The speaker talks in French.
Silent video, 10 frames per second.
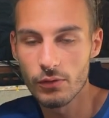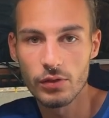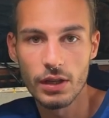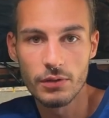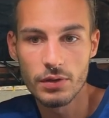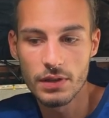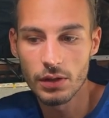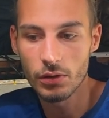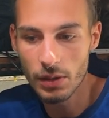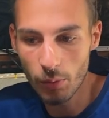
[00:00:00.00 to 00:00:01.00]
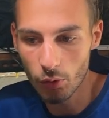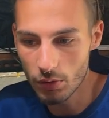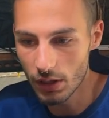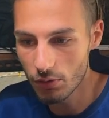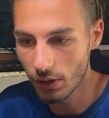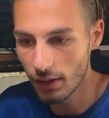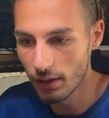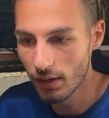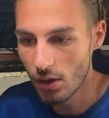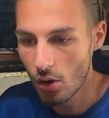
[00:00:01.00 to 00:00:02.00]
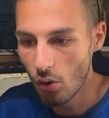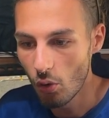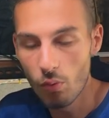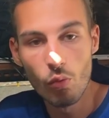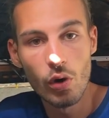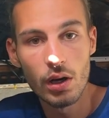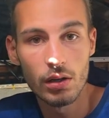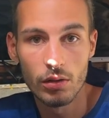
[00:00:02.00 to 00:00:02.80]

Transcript: que vous allez utiliser que des produits naturels. Au moins